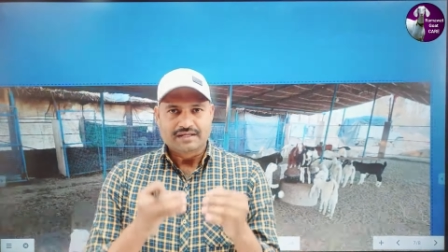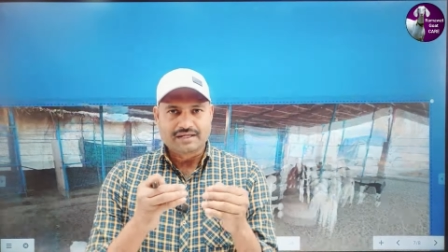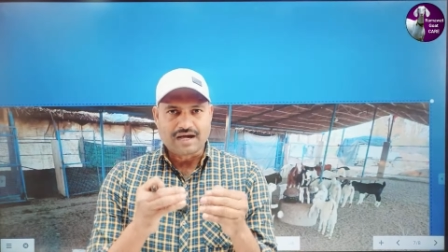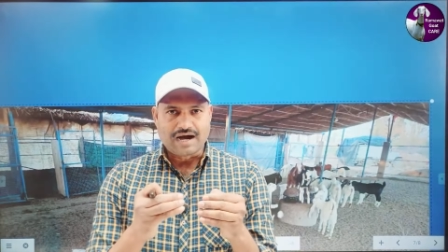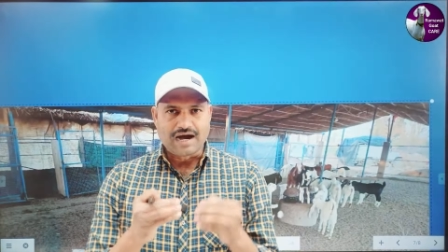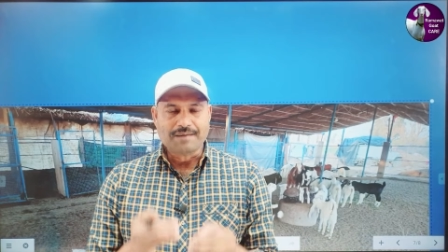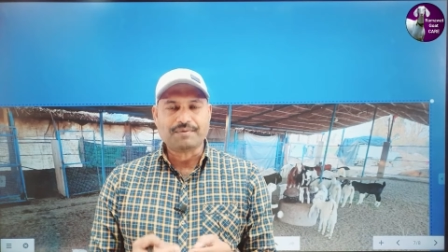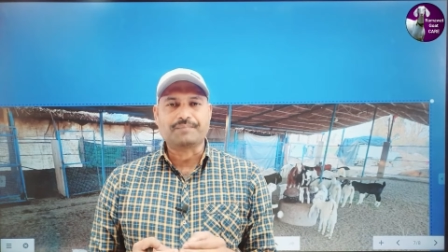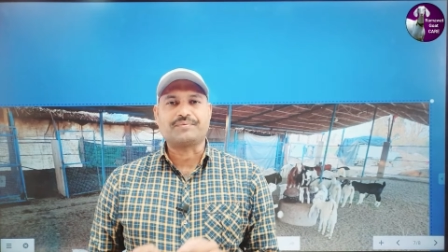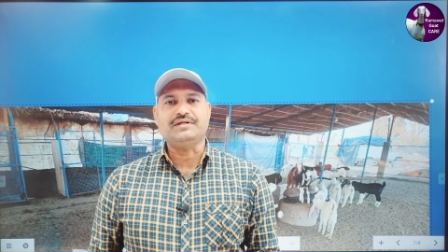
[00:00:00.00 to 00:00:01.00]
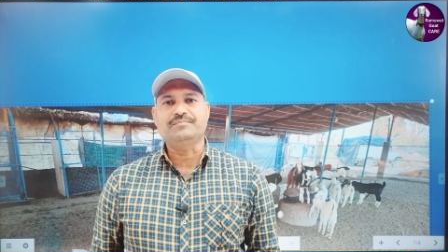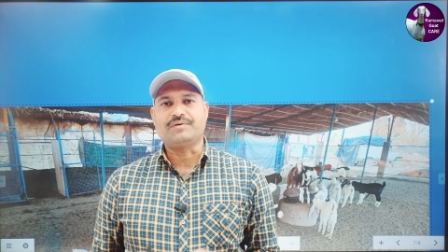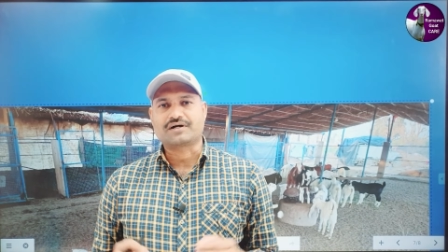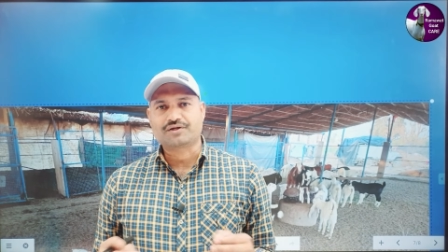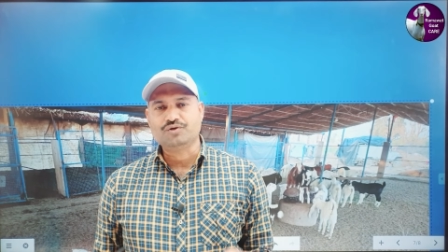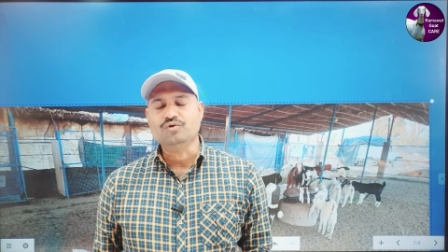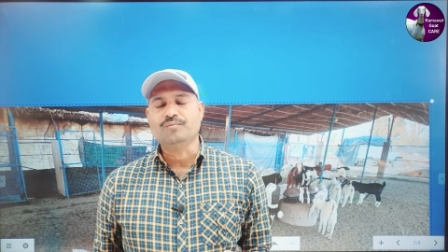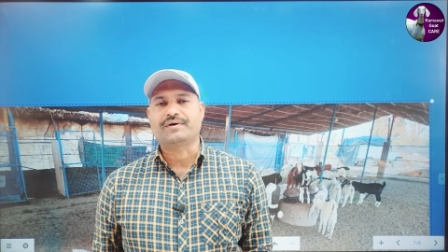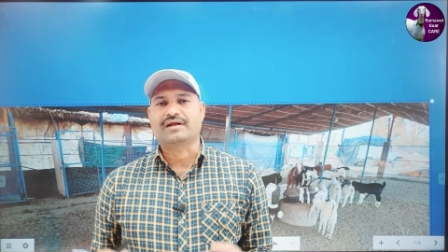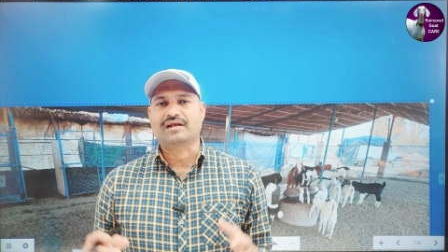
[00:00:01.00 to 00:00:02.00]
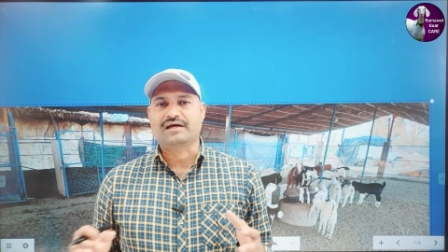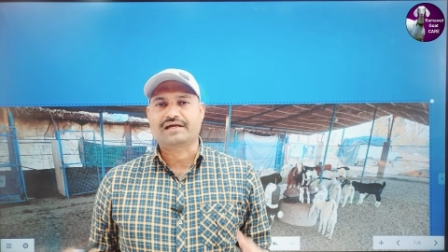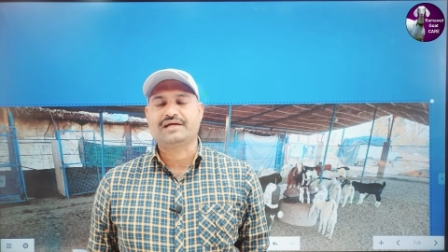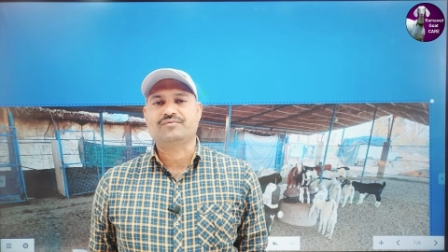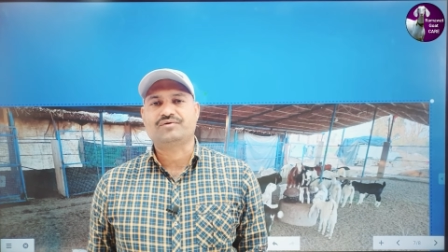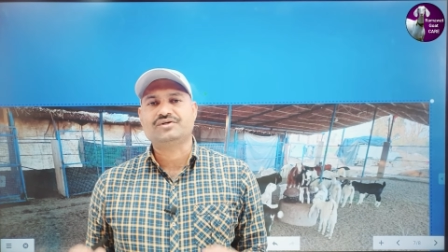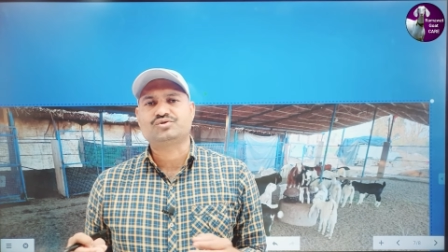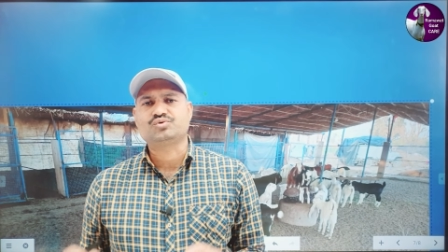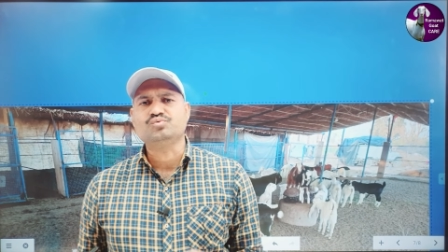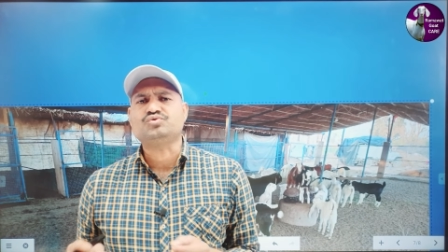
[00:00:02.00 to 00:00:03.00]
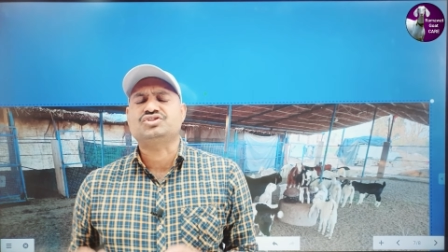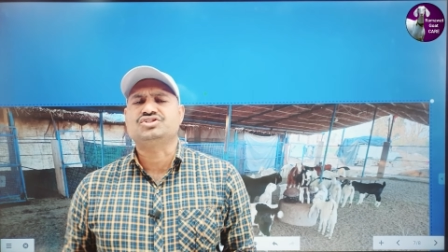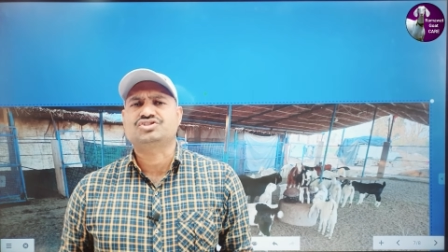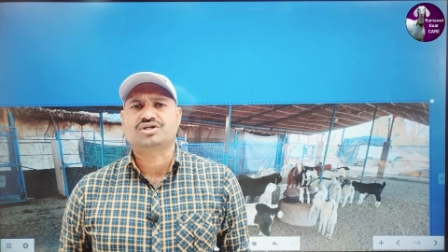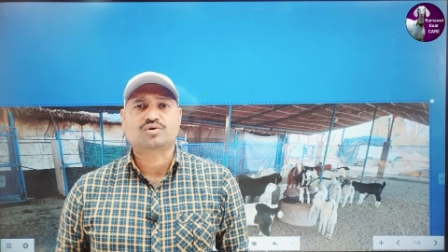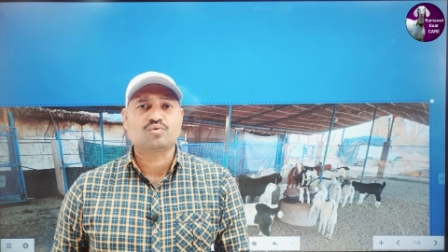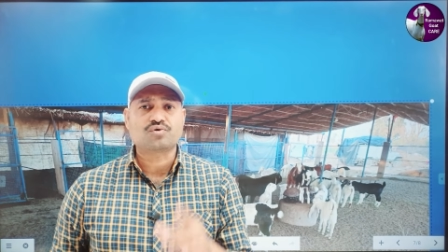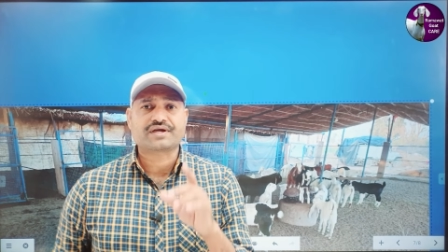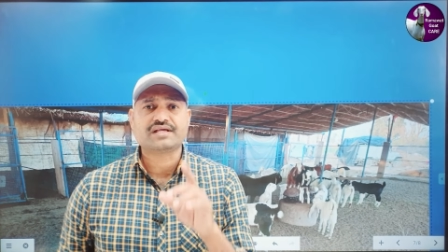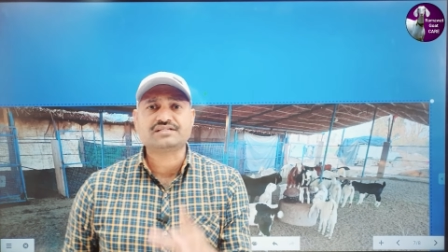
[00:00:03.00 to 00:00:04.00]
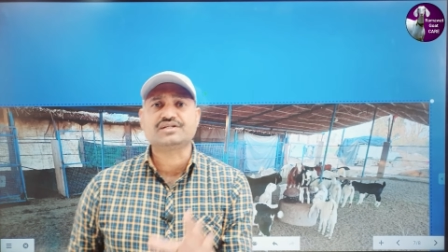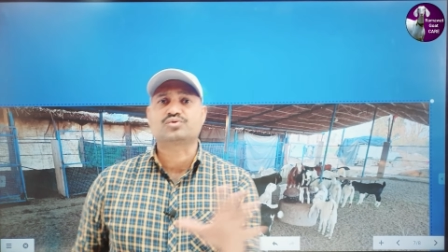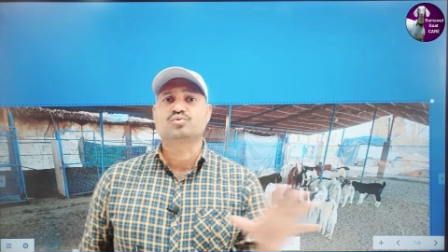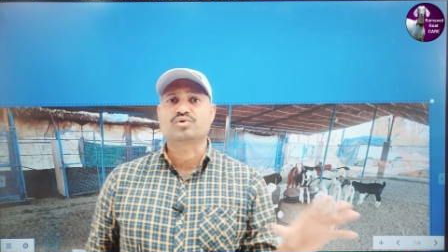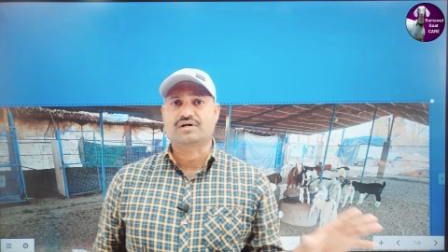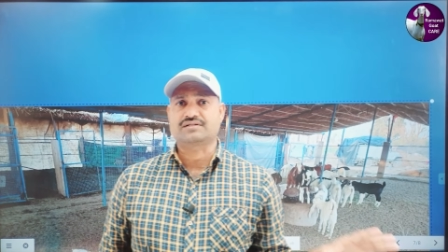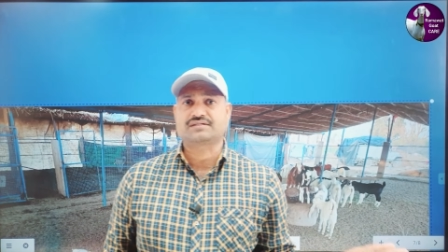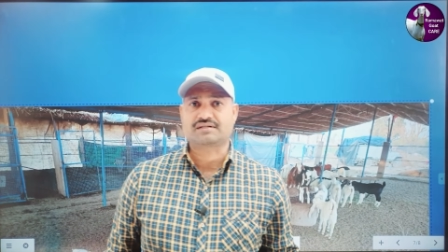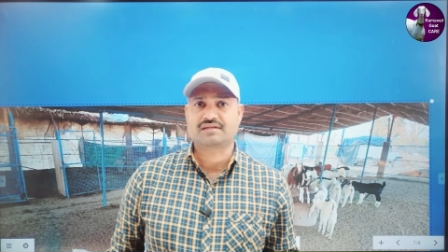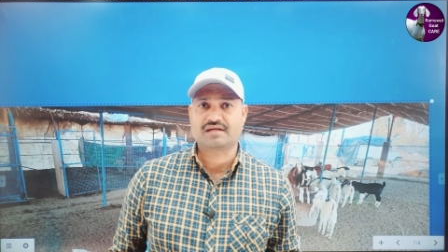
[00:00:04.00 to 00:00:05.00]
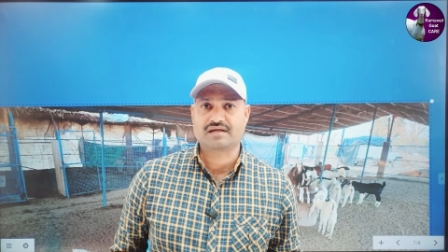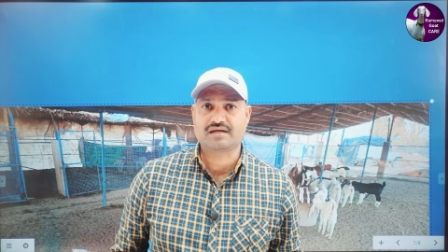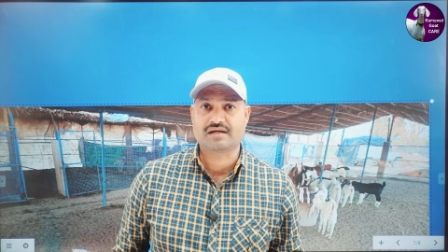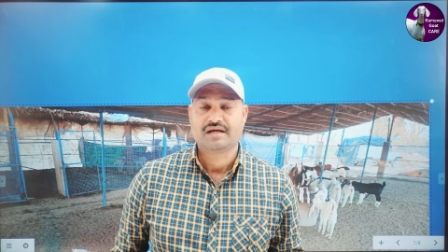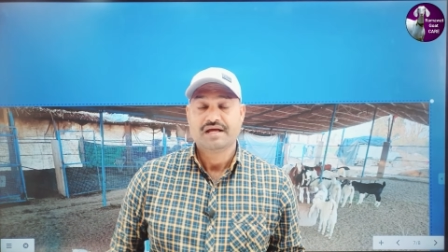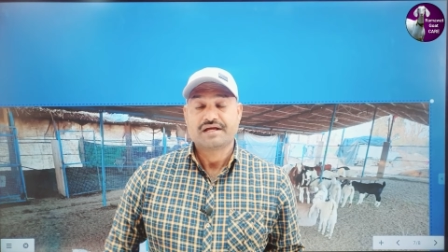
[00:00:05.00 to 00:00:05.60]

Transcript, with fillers: कि आप अपनी बकरियों पर लगे हुए जू चिंचड़ को कैसे दूर कर सकते हैं